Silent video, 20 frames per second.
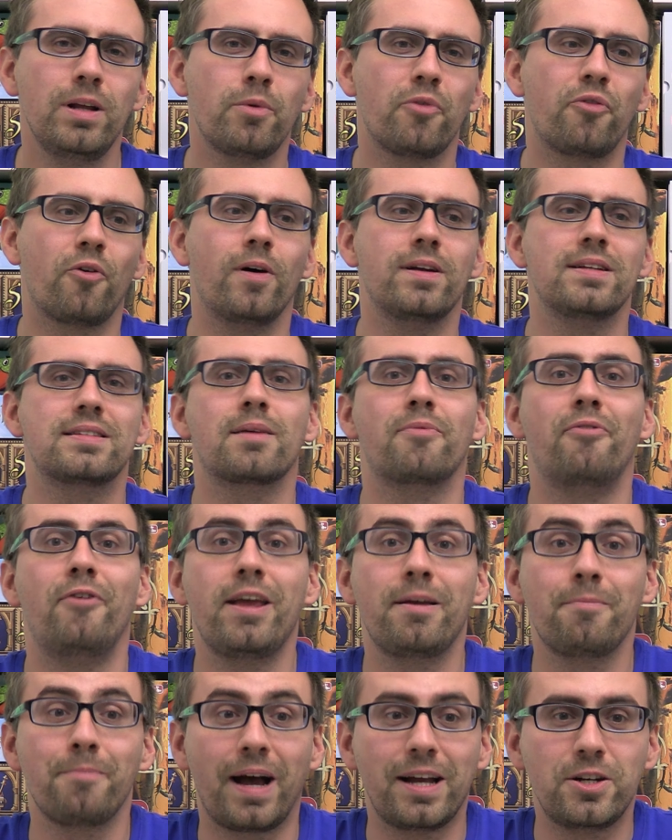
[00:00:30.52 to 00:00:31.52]
liebe Freunde des
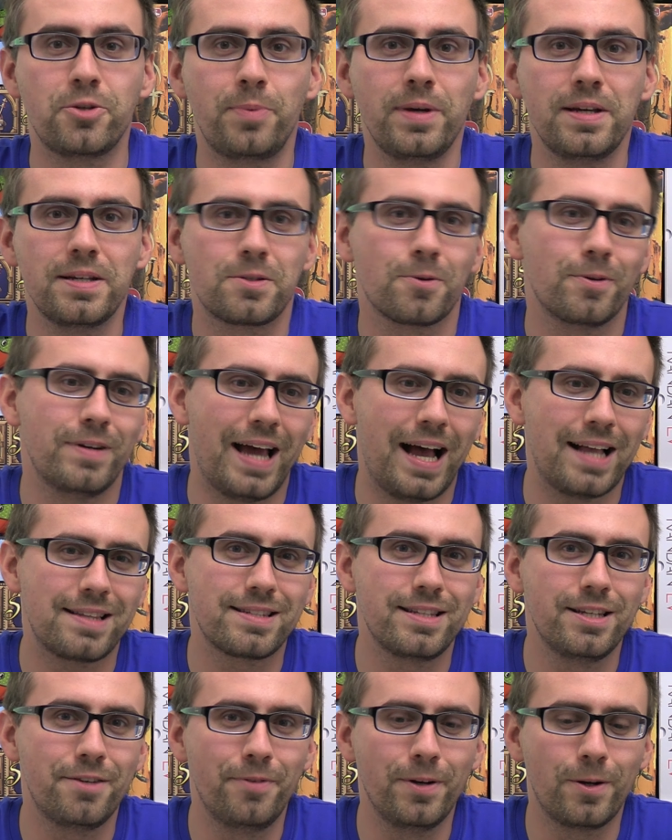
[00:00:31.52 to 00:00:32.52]
gepflegten Brettspiels und
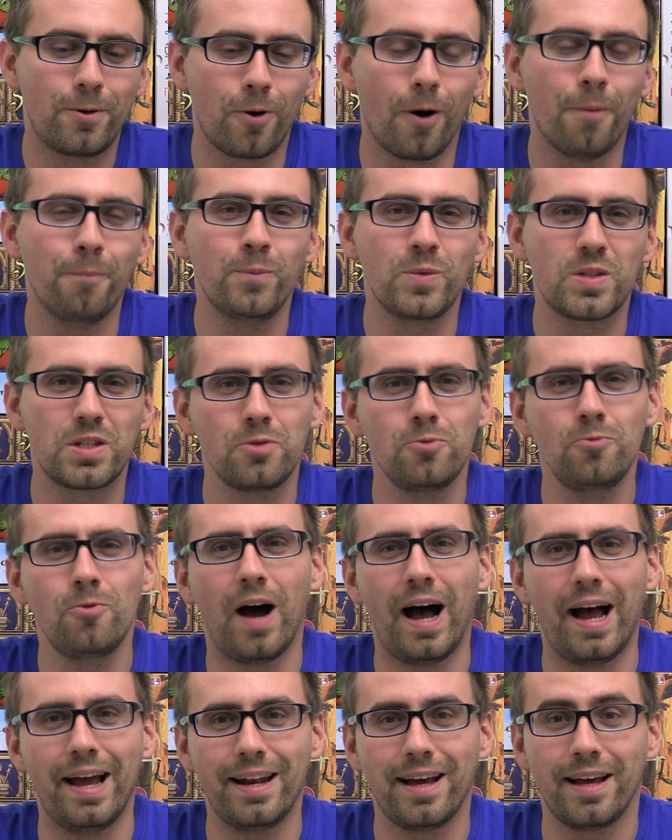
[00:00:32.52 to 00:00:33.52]
herzlich willkommen
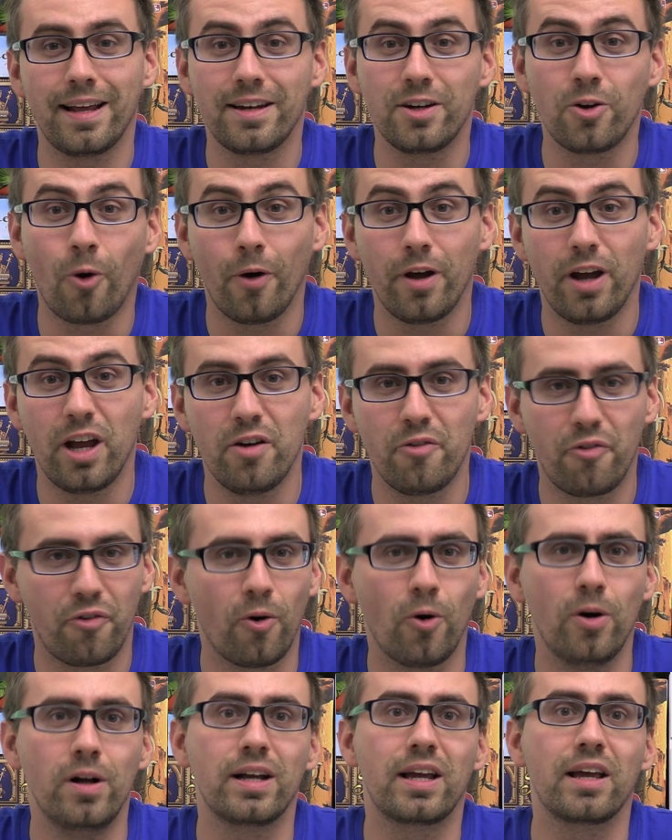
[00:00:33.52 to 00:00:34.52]
zu einer neuen
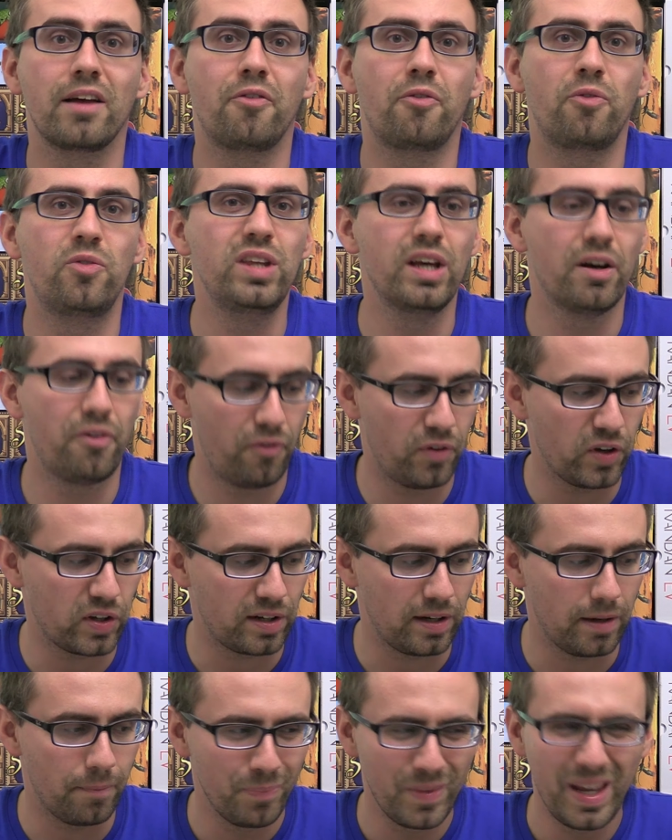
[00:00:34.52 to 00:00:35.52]
Folge 4
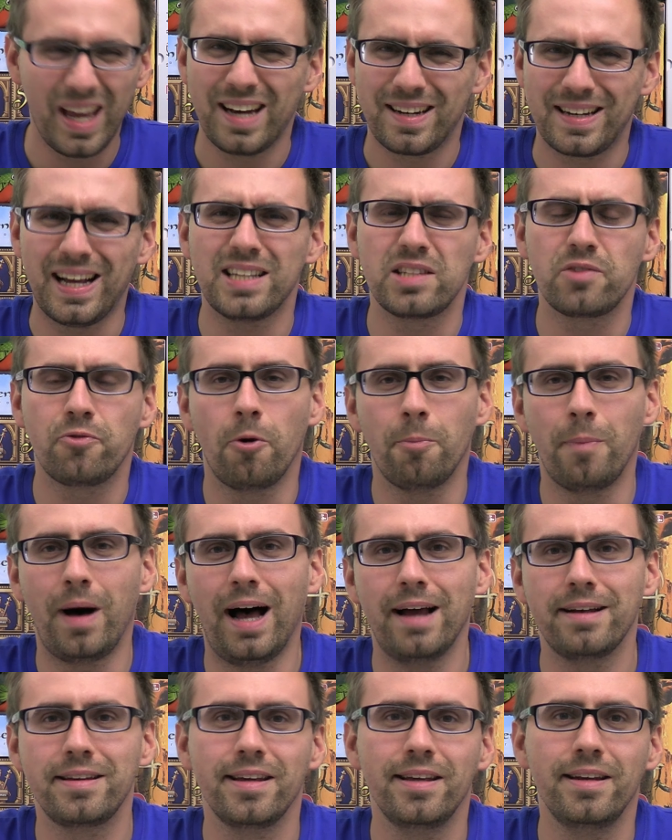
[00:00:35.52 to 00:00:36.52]
Viertel. Das
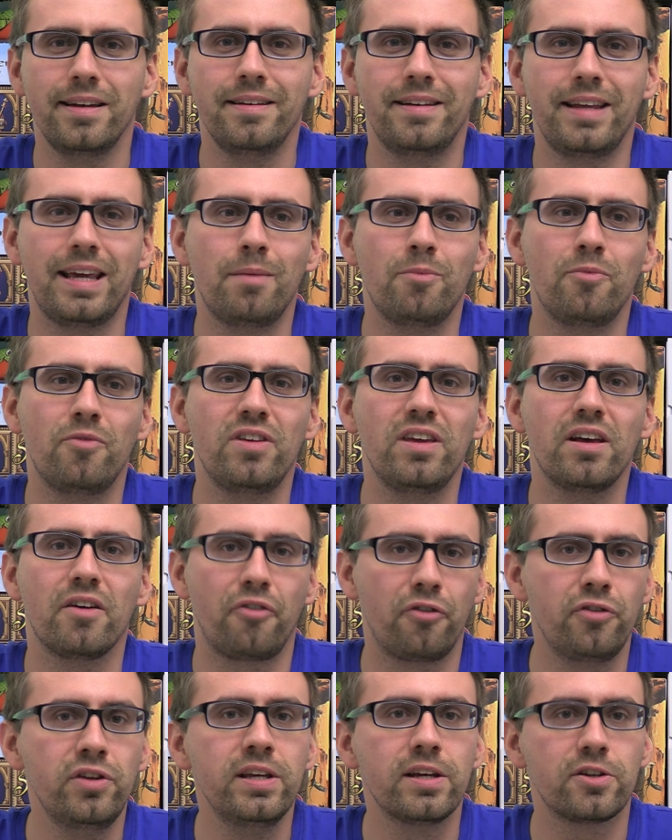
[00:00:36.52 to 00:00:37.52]
Format, in dem wir
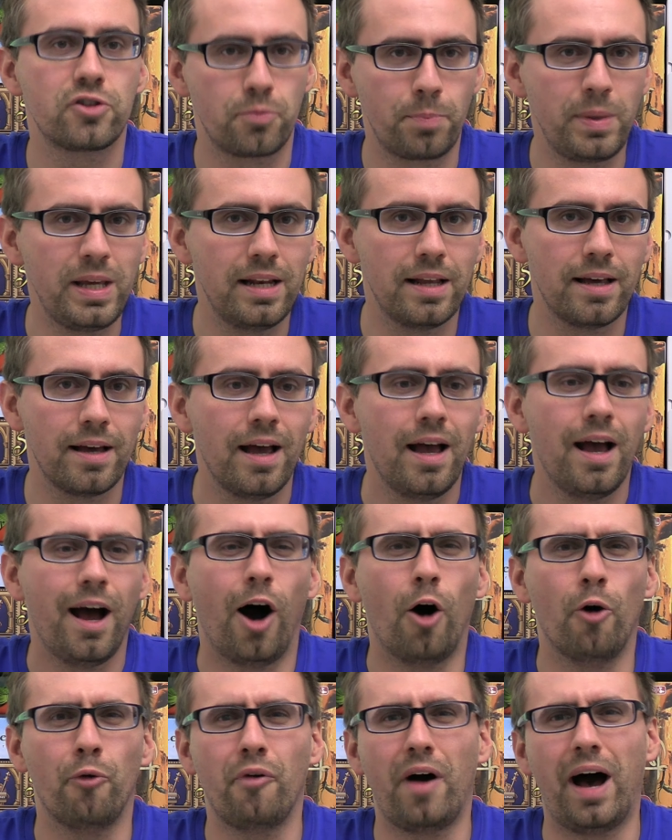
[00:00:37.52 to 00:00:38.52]
vier Spiele
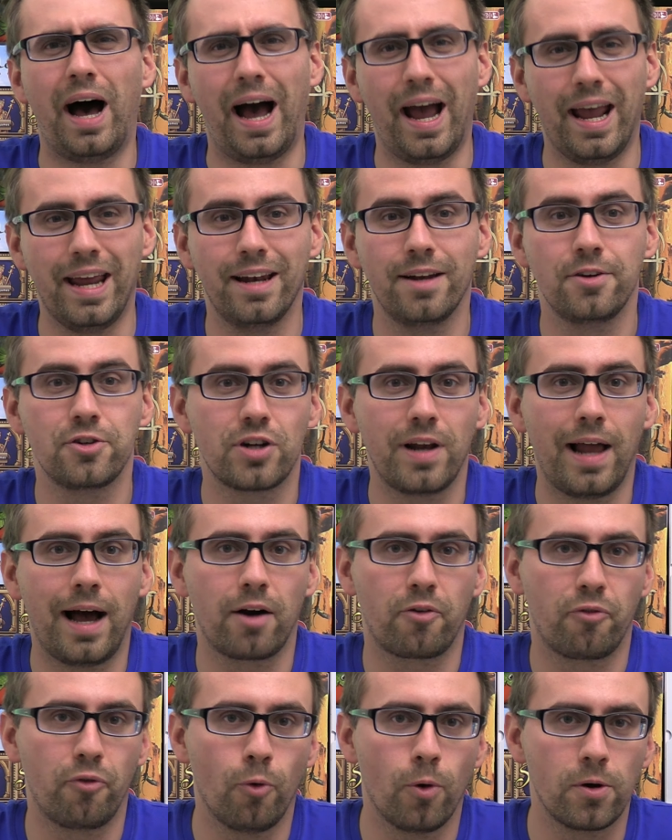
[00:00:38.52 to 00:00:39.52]
auf einen
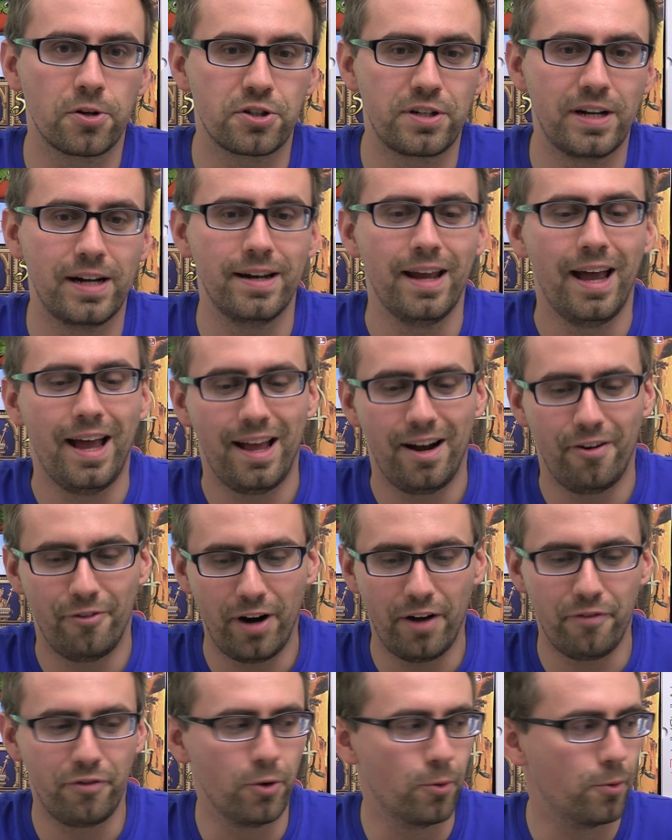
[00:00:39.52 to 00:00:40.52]
Schlag vorstellen,
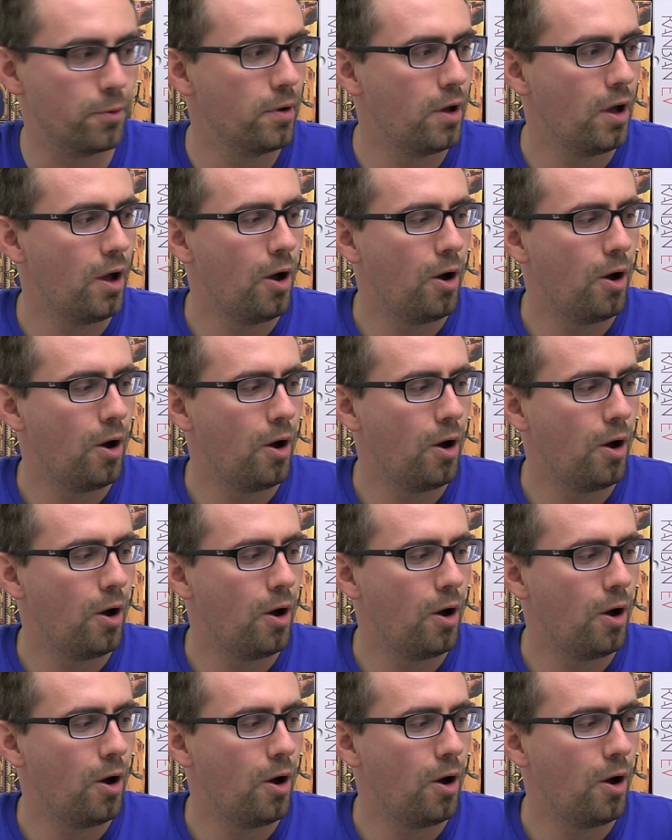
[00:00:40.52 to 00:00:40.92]
reviewen.